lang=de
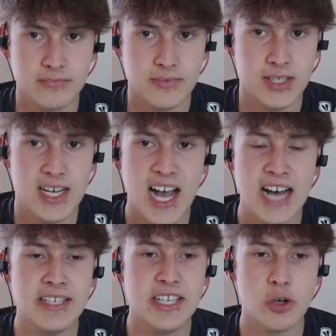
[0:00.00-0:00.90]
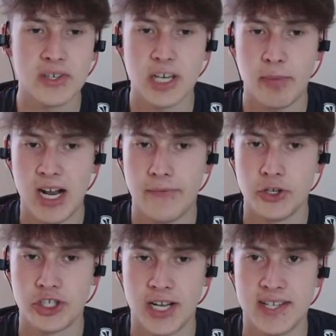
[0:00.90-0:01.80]
Grandioser Ball von
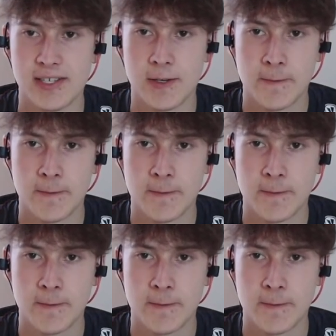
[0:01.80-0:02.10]
Stenzel.